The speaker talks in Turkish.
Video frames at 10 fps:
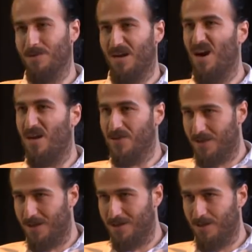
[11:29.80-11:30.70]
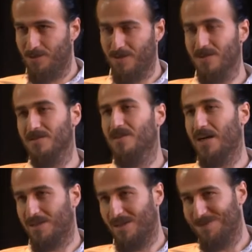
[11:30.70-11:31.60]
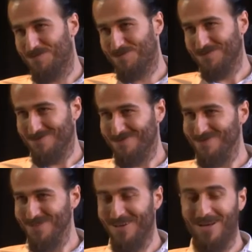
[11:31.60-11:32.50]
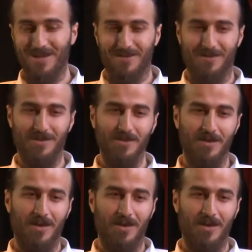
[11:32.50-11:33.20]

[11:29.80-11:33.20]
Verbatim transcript: biri, ağızlardan biri de Trakya ağzıdır.